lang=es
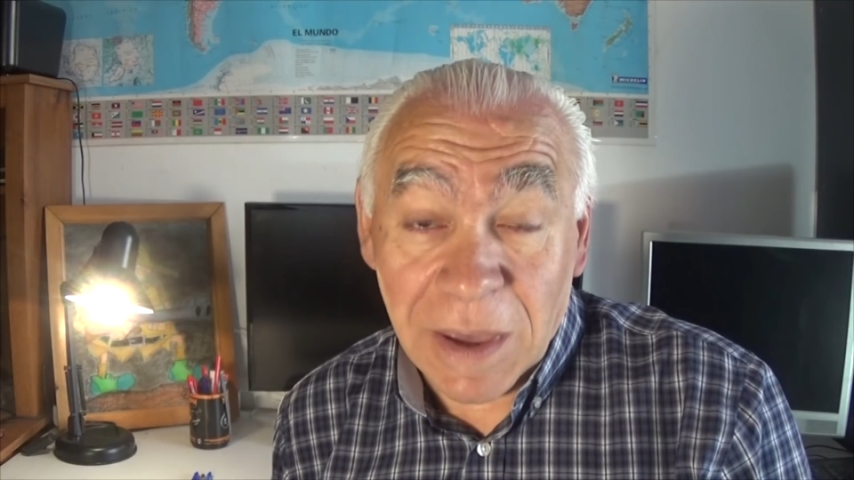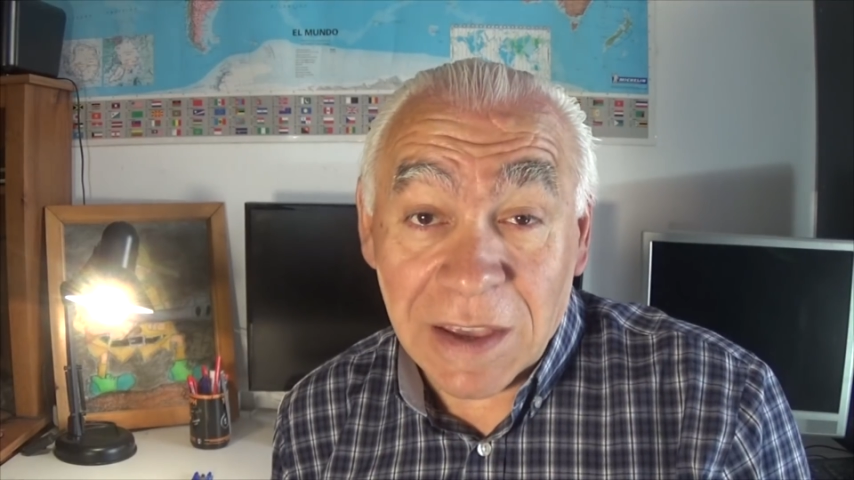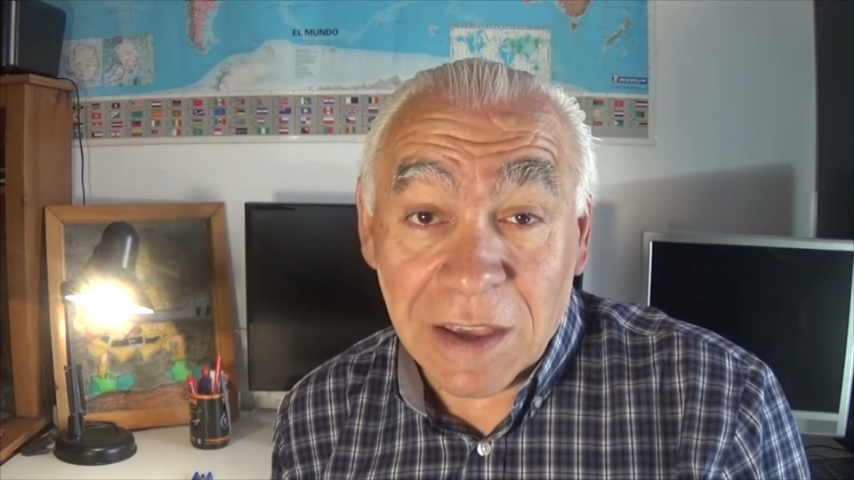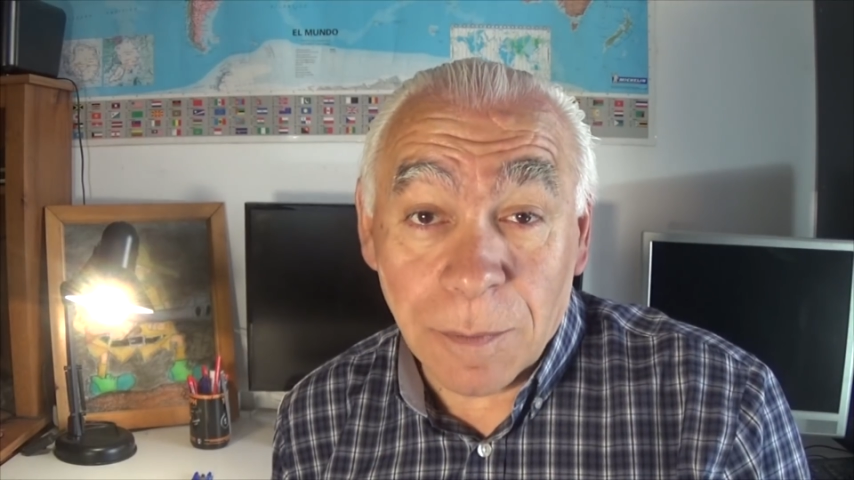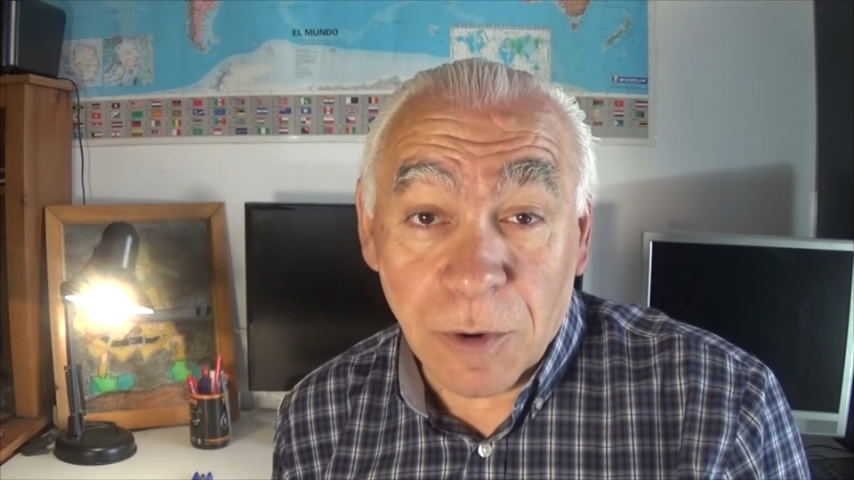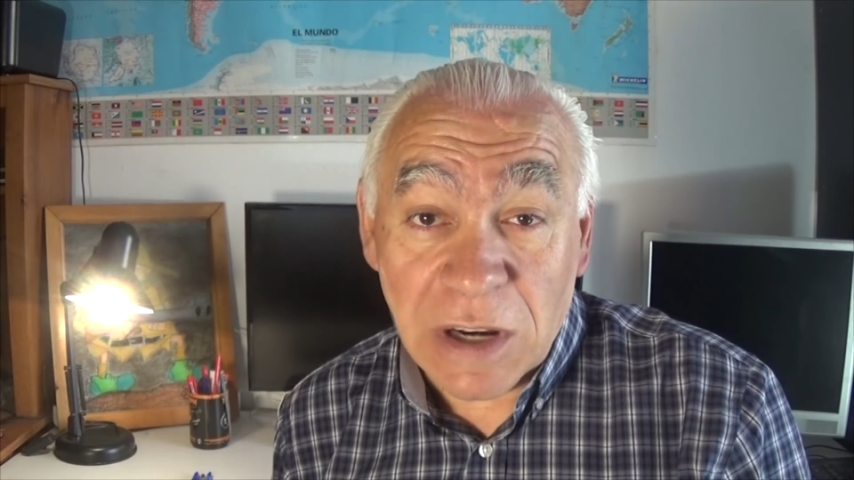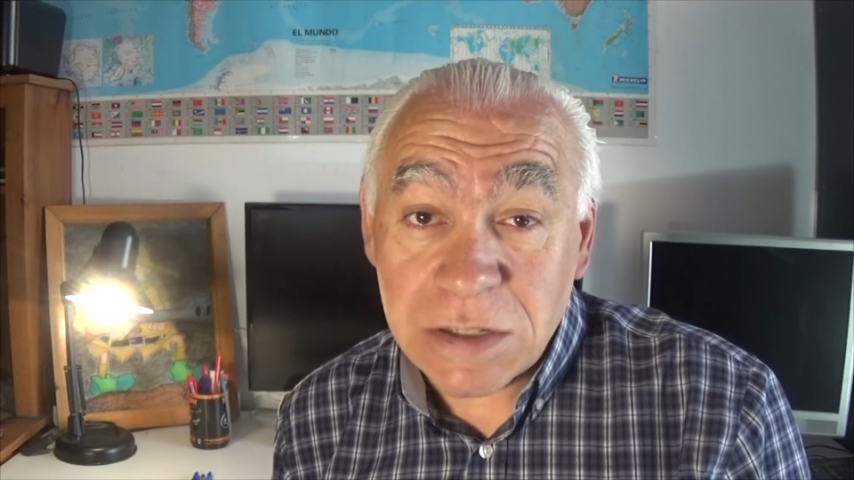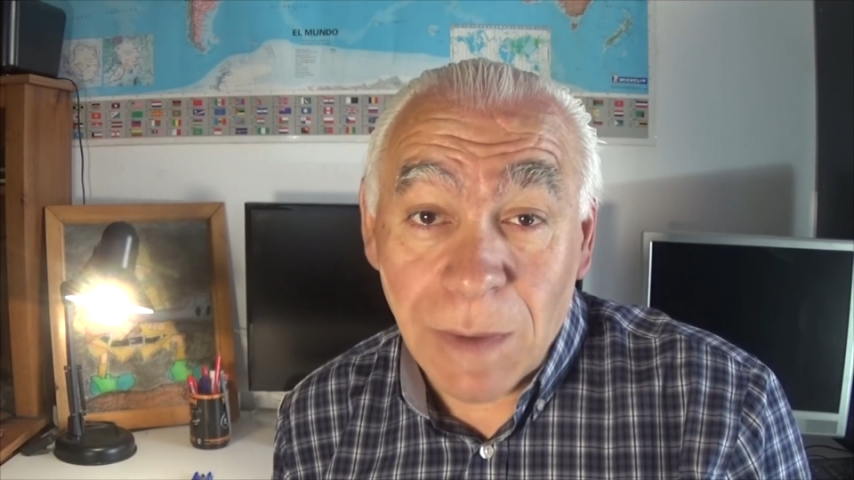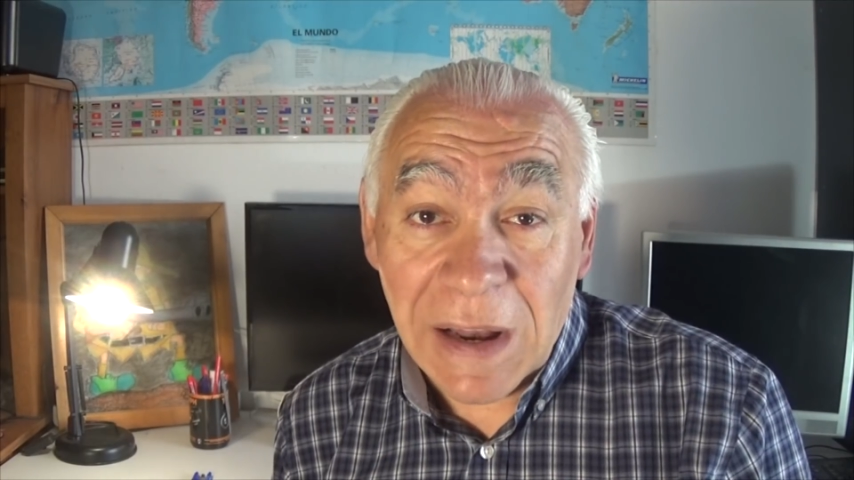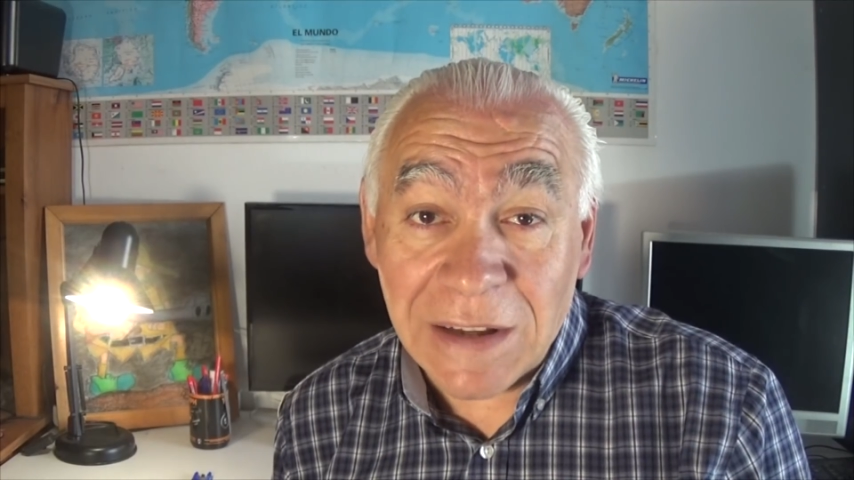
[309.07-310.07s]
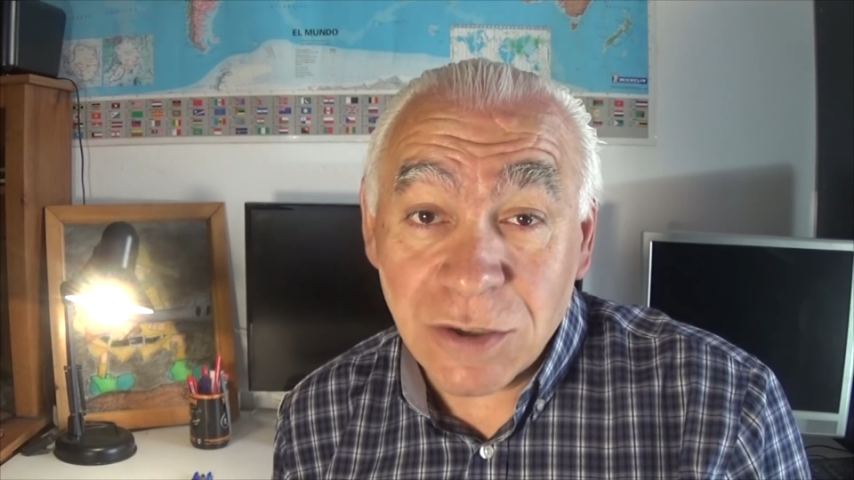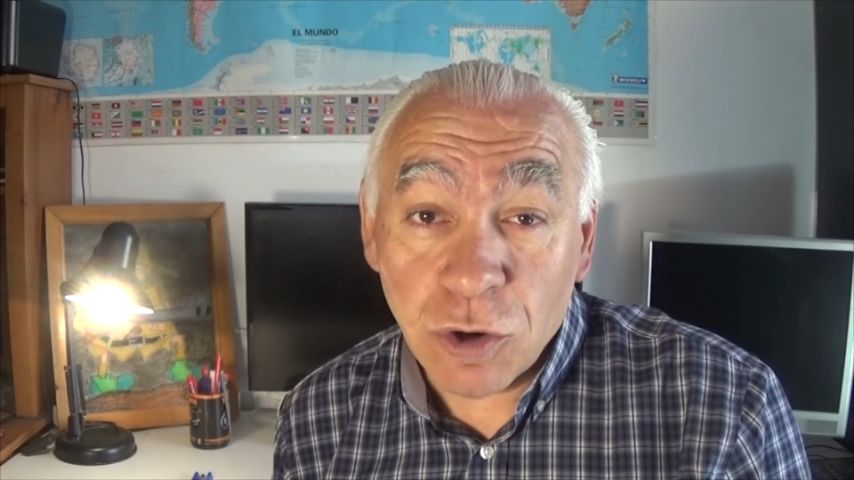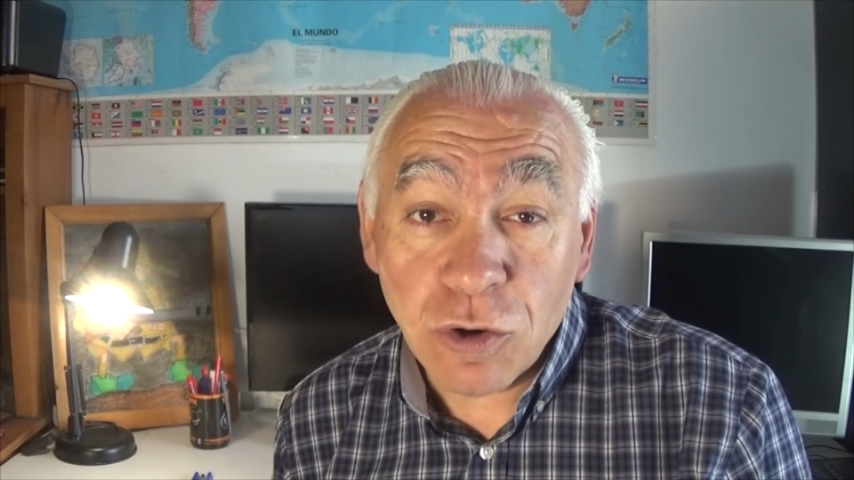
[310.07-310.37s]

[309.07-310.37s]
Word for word: ven que por las malas no